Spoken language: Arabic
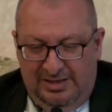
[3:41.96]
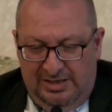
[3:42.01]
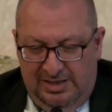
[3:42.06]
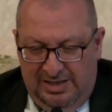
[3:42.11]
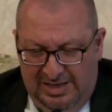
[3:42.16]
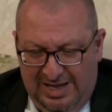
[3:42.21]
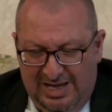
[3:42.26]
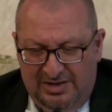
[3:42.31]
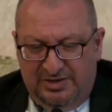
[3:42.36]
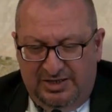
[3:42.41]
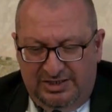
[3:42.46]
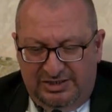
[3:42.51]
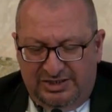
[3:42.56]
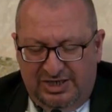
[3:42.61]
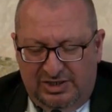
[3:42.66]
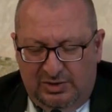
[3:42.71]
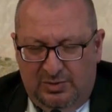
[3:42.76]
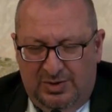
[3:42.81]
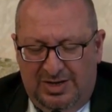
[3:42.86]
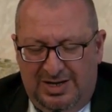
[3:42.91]
هذه
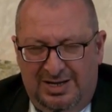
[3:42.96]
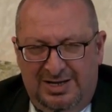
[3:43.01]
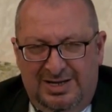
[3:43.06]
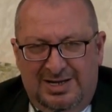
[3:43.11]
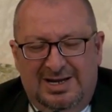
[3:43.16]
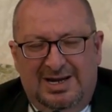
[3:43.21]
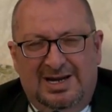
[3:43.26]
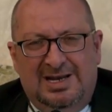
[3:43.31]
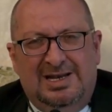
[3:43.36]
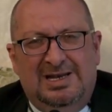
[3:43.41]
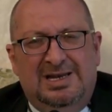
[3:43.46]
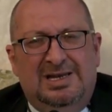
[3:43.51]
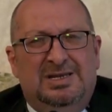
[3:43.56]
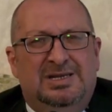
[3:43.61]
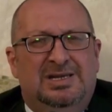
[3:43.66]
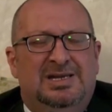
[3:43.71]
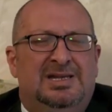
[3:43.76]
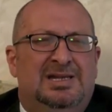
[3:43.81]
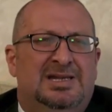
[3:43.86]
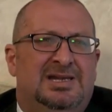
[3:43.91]
التقوى اللي
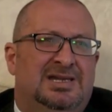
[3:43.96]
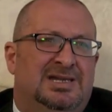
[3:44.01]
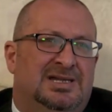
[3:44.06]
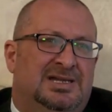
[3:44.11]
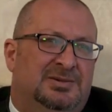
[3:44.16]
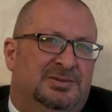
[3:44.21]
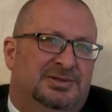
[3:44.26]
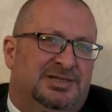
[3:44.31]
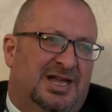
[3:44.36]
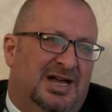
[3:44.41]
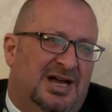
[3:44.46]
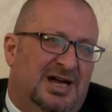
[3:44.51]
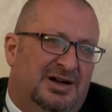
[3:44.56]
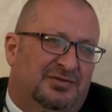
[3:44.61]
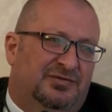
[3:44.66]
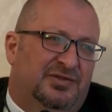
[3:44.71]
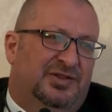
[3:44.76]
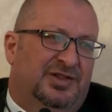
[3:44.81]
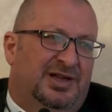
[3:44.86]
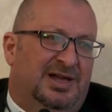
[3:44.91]
اللي اللي
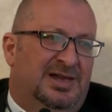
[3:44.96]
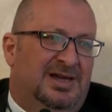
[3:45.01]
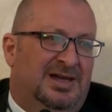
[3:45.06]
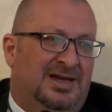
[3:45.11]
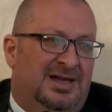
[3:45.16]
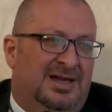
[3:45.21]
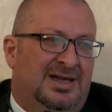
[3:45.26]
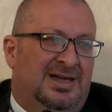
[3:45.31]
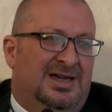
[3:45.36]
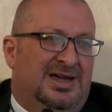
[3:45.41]
بتحافظ على